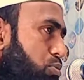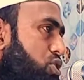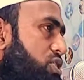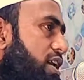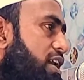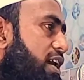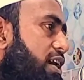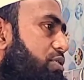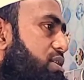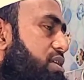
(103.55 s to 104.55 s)
পোস্টারে
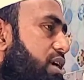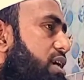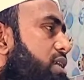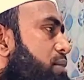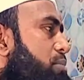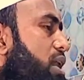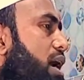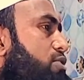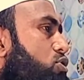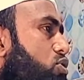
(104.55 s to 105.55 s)
লেখা রয়েছে ঈদ
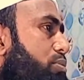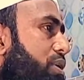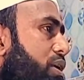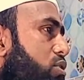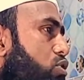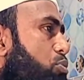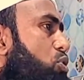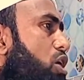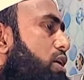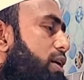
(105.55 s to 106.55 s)
মিলাদুন্নবী
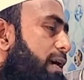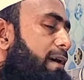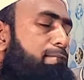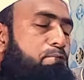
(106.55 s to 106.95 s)
উপলক্ষে